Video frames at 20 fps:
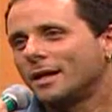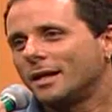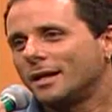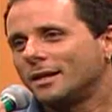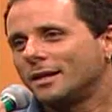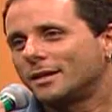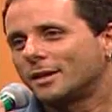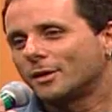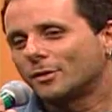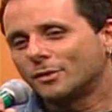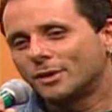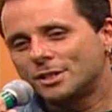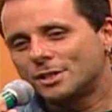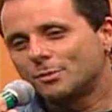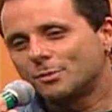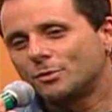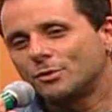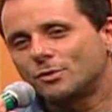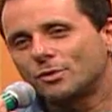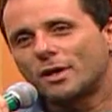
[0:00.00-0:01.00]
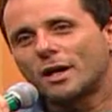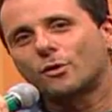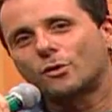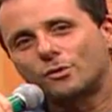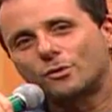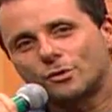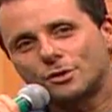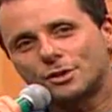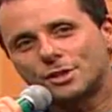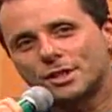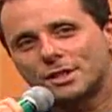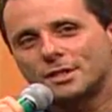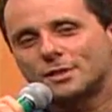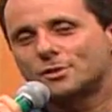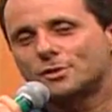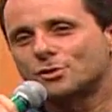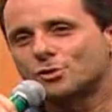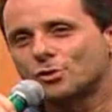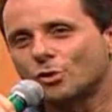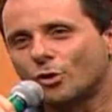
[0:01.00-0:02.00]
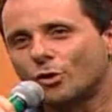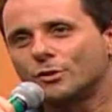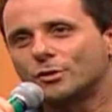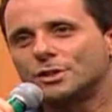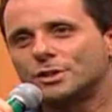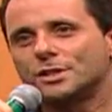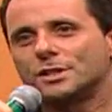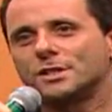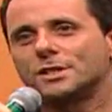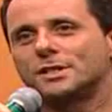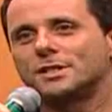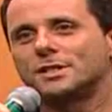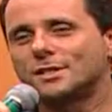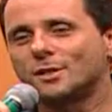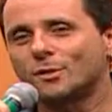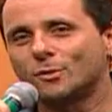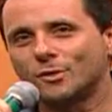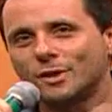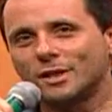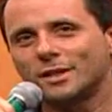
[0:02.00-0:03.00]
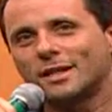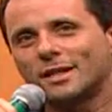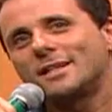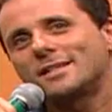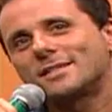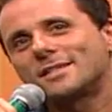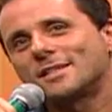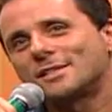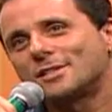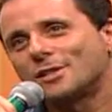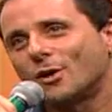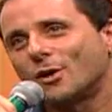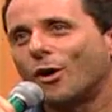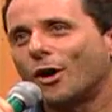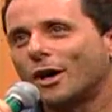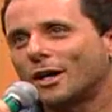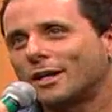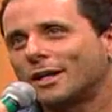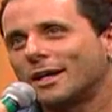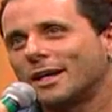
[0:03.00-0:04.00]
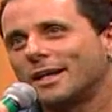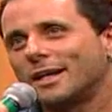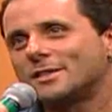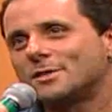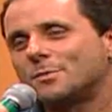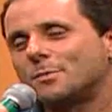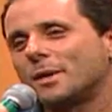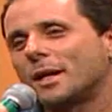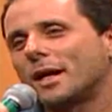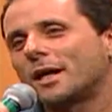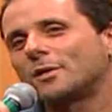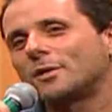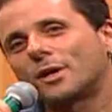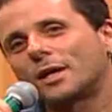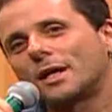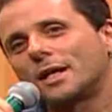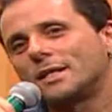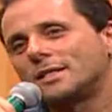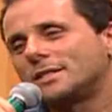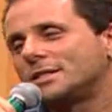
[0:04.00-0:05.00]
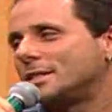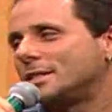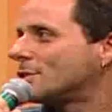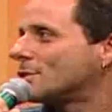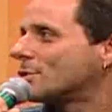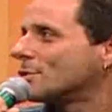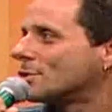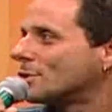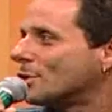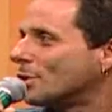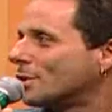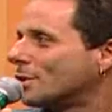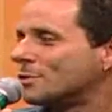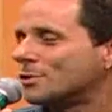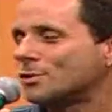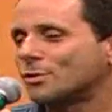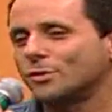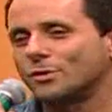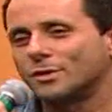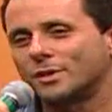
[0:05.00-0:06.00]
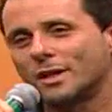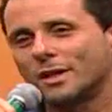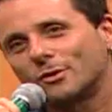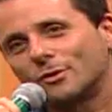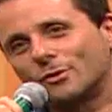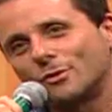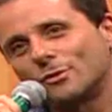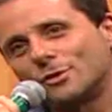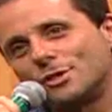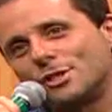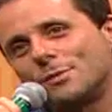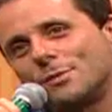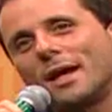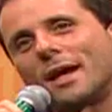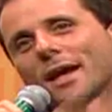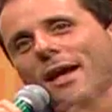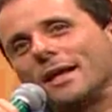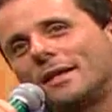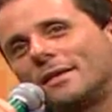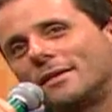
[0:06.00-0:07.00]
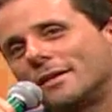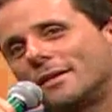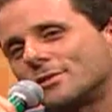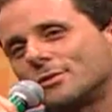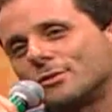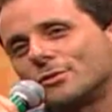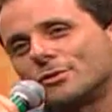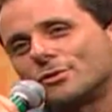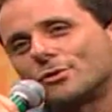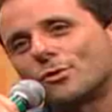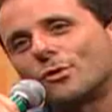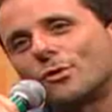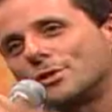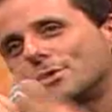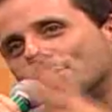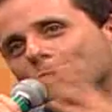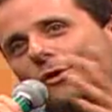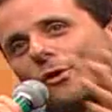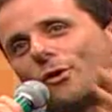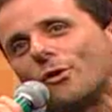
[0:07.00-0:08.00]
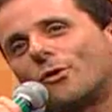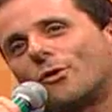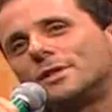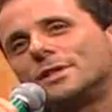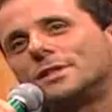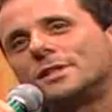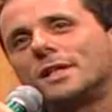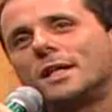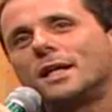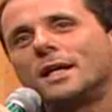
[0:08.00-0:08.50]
Então, desde muito garoto, eu tinha esse sonho de, de ser um guitarrista de rock, ali inspirado por aqueles discos que eu estava escutando, do Jimi Hendrix, dos Rolling Stones.